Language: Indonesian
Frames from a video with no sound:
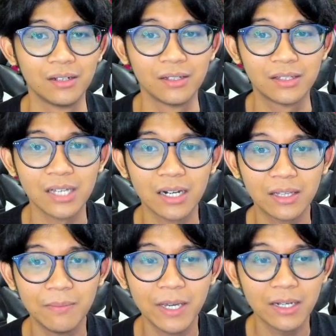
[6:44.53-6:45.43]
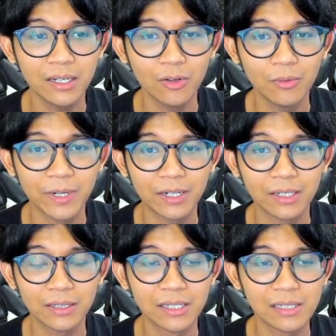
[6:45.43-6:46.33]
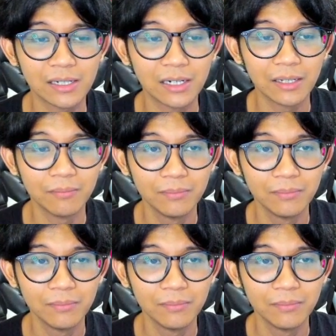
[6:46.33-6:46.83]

Charty Berry, oh my god, Dazzling Gleam.